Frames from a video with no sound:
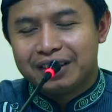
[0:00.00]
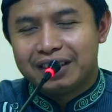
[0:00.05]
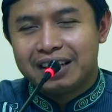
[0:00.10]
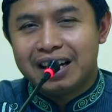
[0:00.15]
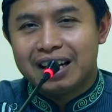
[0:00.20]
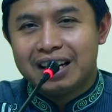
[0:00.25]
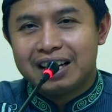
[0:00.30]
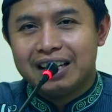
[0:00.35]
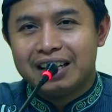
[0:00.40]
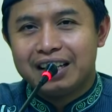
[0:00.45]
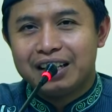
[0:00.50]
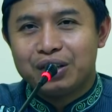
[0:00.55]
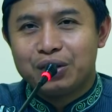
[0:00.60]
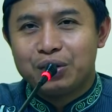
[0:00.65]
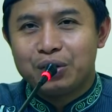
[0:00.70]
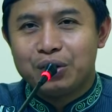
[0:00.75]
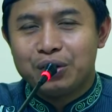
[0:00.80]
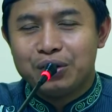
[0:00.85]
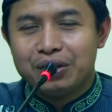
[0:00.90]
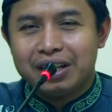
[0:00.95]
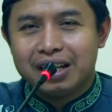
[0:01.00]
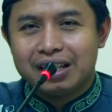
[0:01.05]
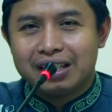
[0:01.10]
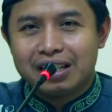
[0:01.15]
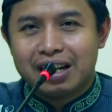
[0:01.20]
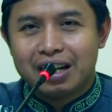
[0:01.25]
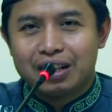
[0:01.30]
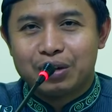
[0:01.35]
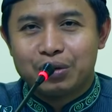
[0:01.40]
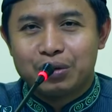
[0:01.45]
dari dulunya
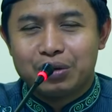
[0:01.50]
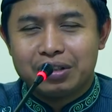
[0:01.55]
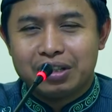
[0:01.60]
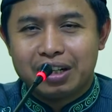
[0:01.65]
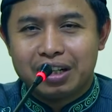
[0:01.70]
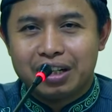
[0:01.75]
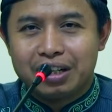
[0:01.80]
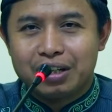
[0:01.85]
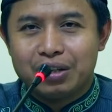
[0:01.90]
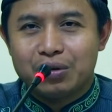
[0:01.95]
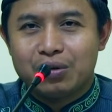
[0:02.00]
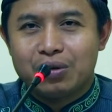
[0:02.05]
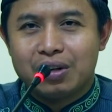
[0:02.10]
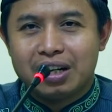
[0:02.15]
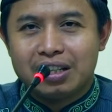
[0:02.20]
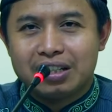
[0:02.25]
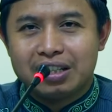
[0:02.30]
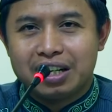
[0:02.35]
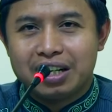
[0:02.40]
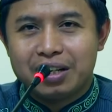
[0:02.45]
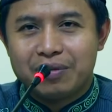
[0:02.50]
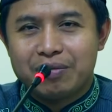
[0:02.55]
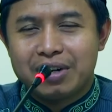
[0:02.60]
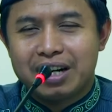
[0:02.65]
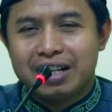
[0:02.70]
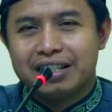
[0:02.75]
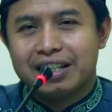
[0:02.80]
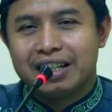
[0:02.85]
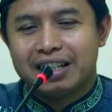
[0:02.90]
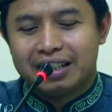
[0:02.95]
satu jadi dua jadi
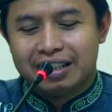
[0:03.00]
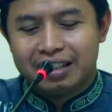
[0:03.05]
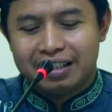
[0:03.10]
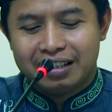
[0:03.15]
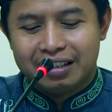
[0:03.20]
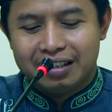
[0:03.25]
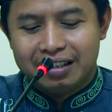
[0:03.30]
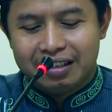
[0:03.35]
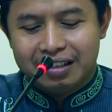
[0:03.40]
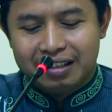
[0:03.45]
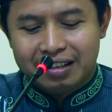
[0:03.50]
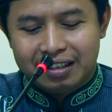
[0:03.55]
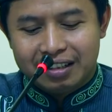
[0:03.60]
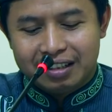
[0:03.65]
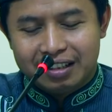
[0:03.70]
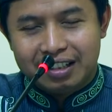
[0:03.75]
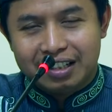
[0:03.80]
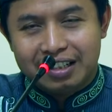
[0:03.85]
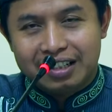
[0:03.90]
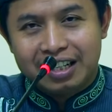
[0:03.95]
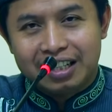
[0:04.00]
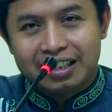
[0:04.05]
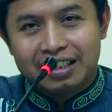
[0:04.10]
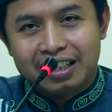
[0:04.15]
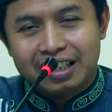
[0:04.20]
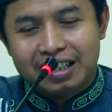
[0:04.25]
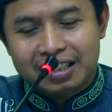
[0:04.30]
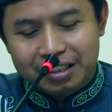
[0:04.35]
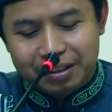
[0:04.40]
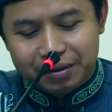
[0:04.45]
banyak,
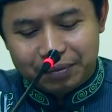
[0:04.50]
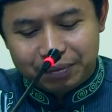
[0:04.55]
ternyata